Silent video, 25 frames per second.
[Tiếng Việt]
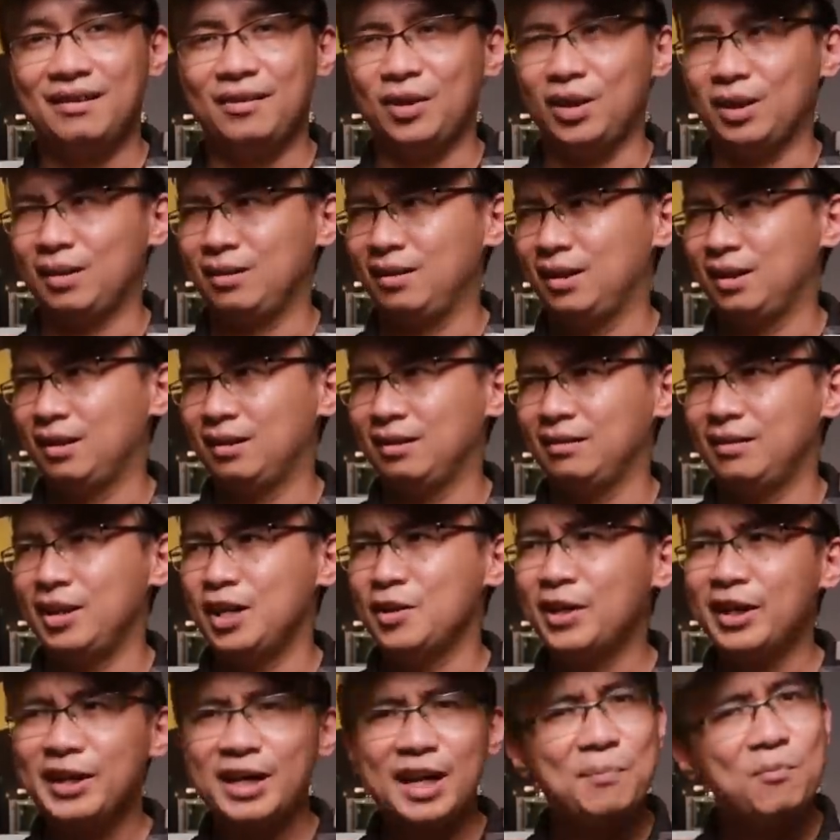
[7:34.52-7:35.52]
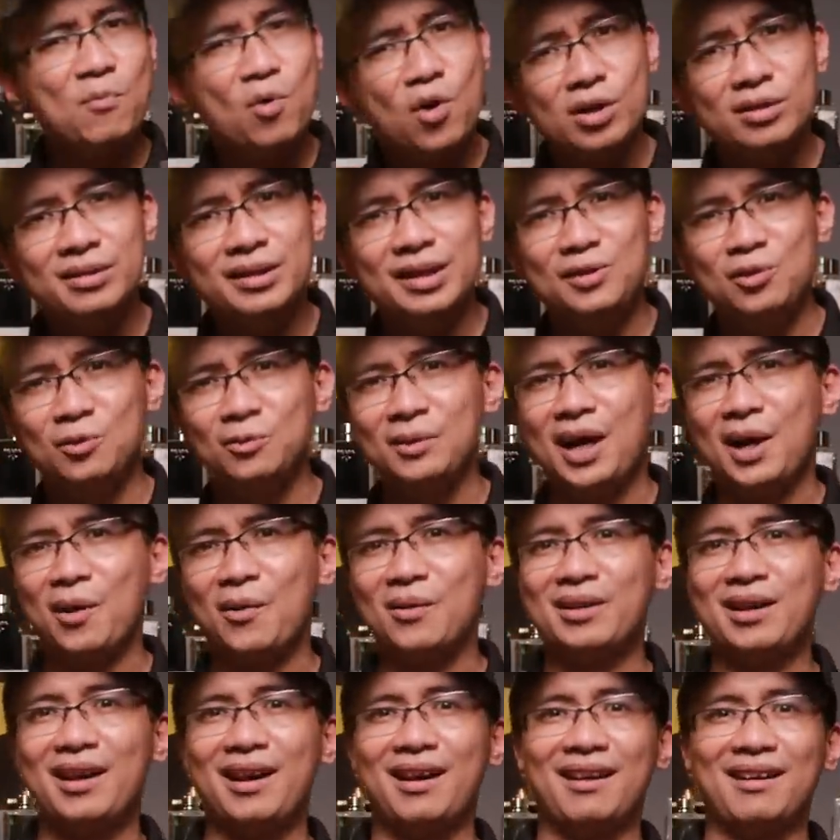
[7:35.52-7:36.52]
hoặc là nếu các anh em muốn thì chúng ta
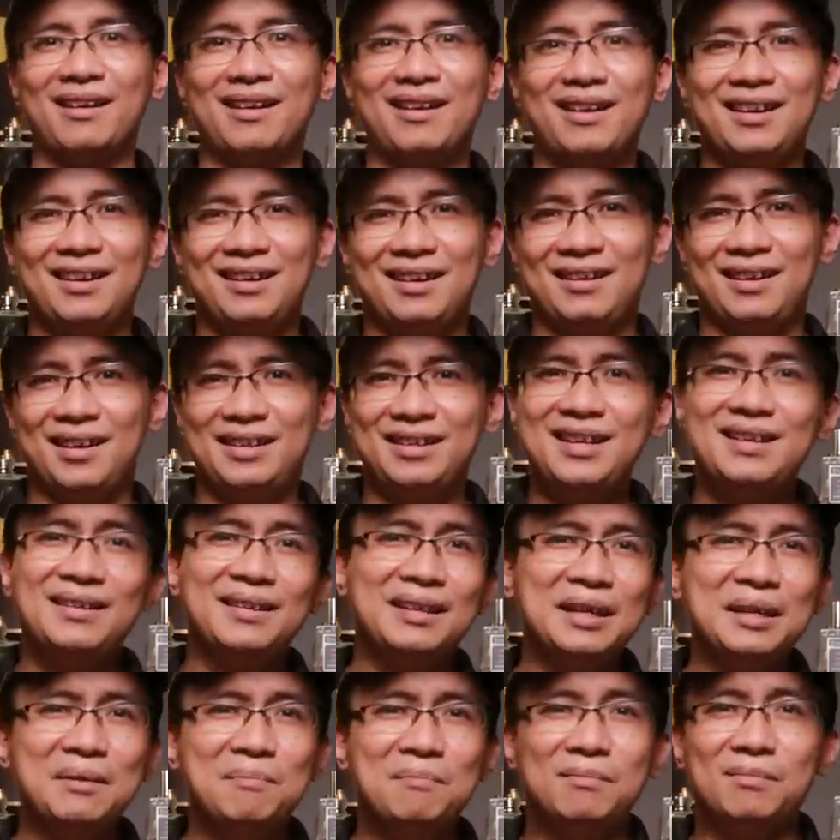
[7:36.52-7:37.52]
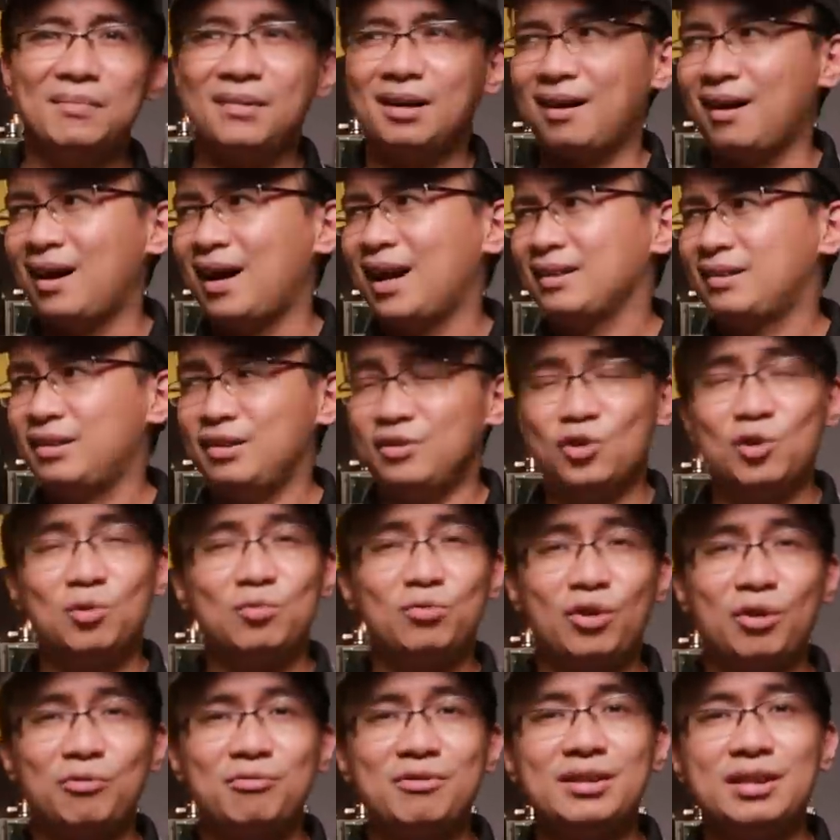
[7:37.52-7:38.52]
có thể là đi tìm à, sử dụng
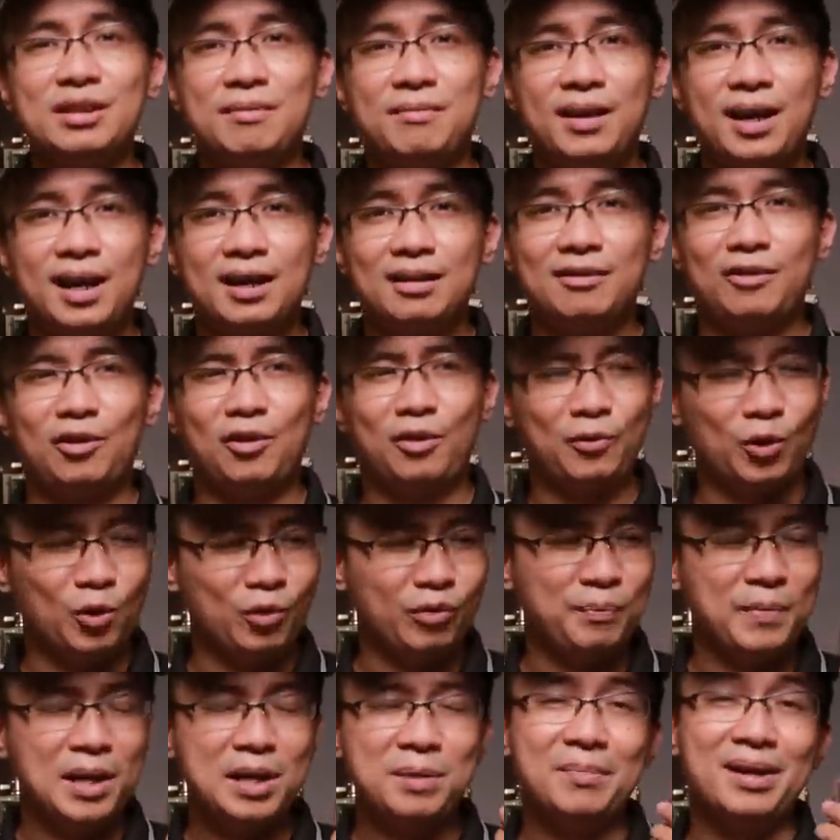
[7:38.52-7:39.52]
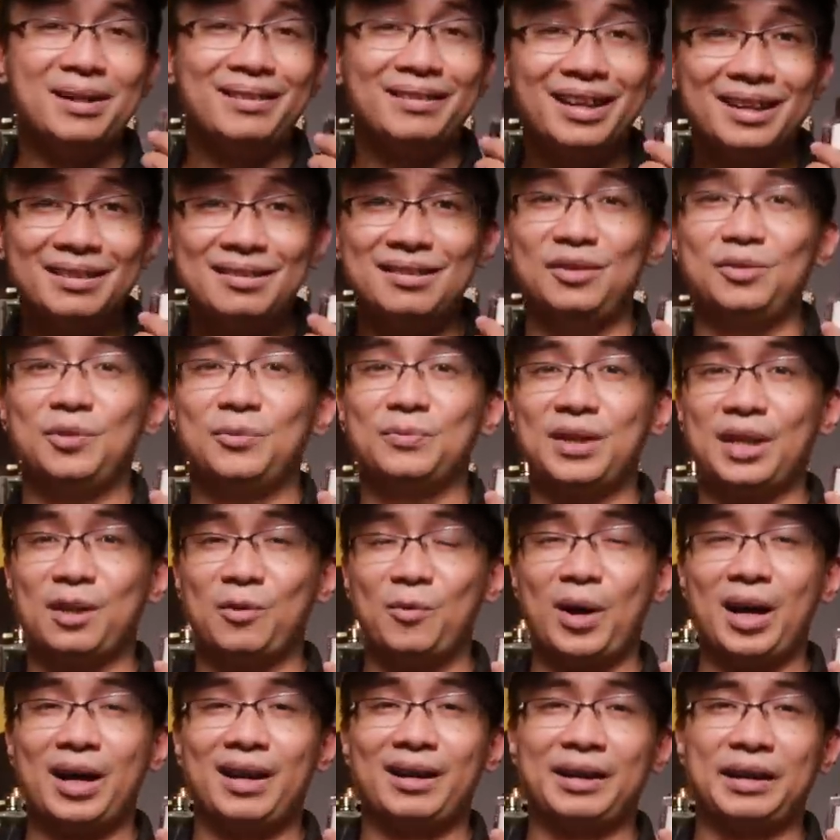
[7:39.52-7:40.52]
trong những dịp khác còn đối với mình mình thích sử dụng chai nước
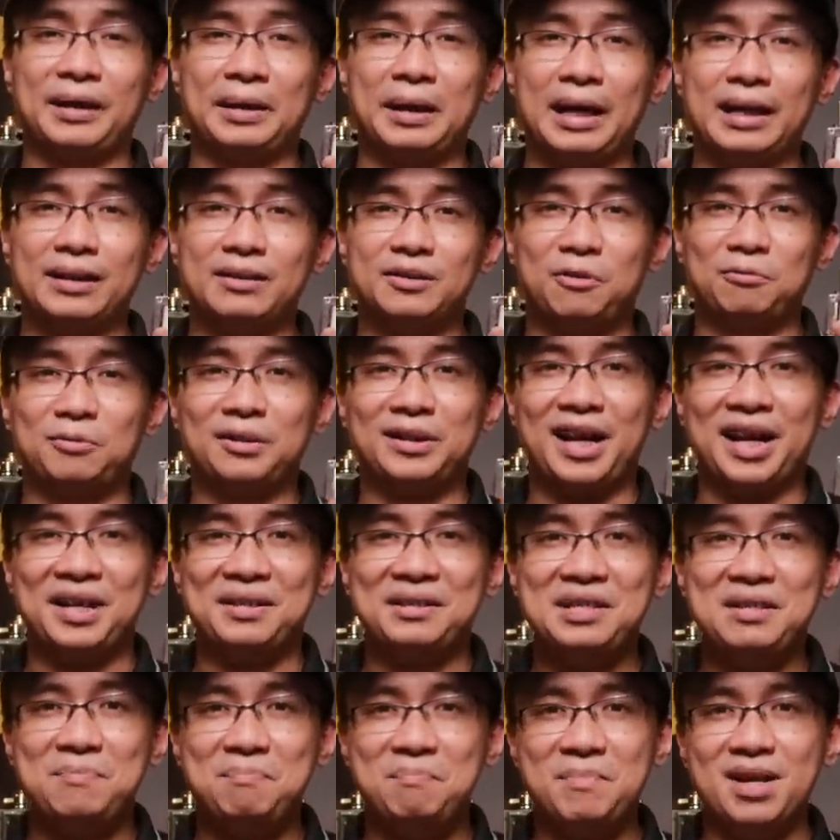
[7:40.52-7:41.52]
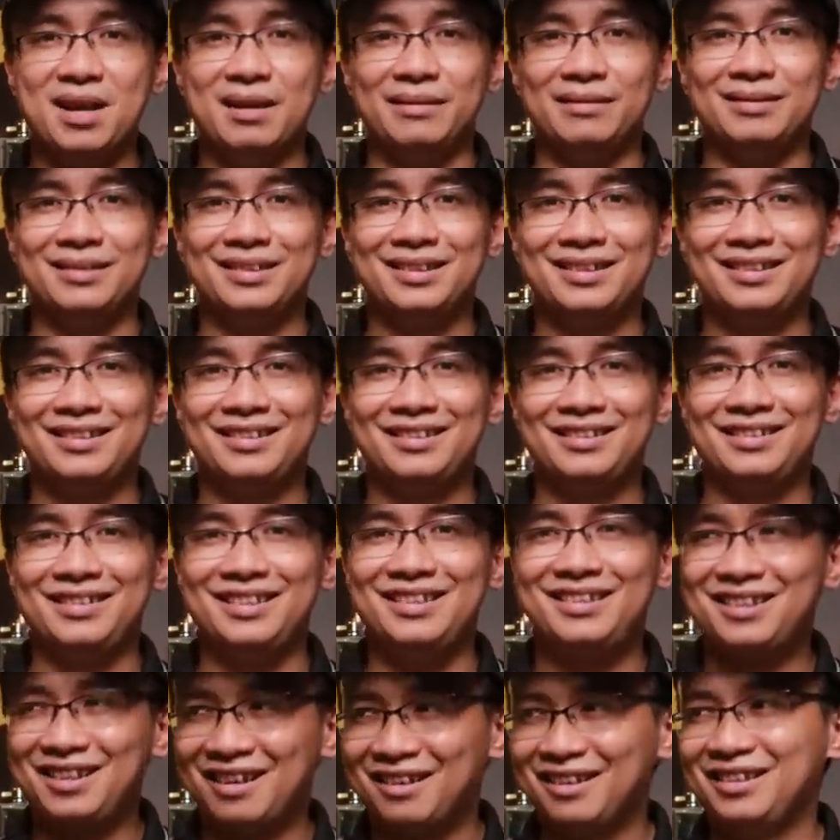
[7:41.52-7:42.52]
hoa này ngày trong những ngày đi biển đi
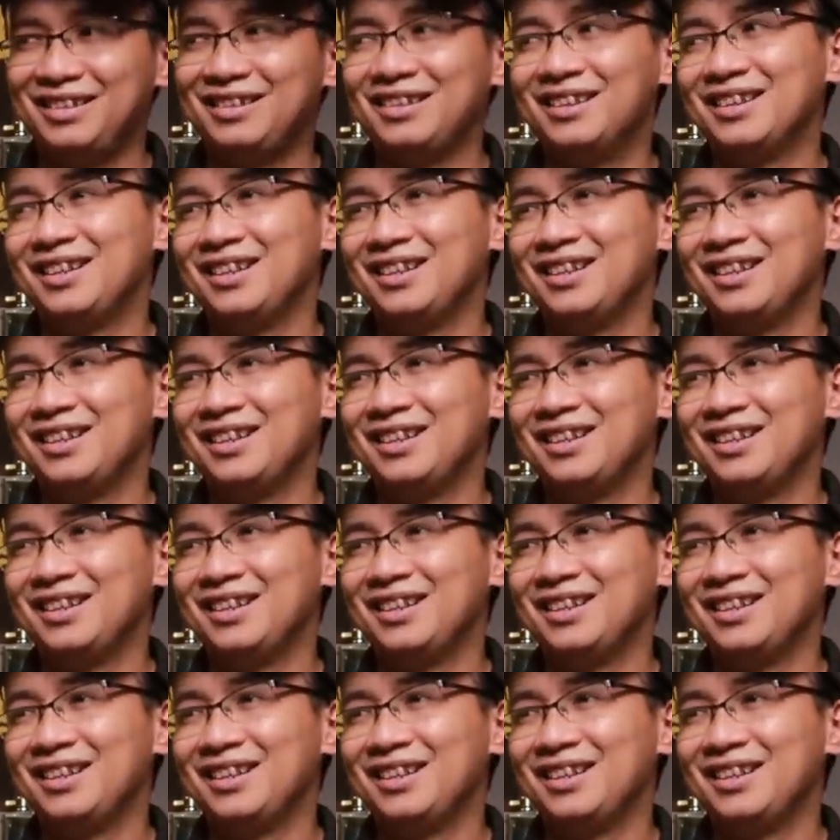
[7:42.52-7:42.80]
chơi